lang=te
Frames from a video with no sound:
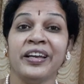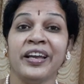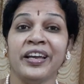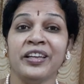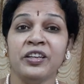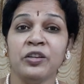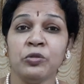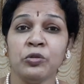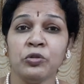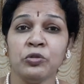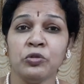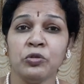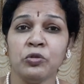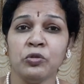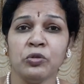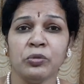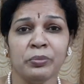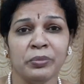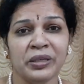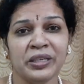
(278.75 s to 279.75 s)
ఎన్ని రోజులు
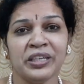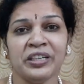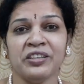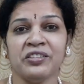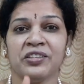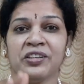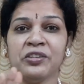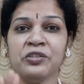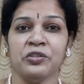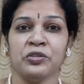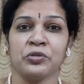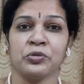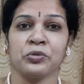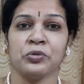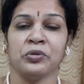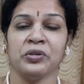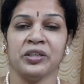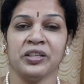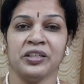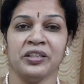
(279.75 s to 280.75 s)
మీరే డిసైడ్
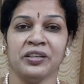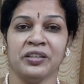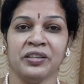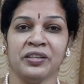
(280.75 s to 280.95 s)
చేసుకోండి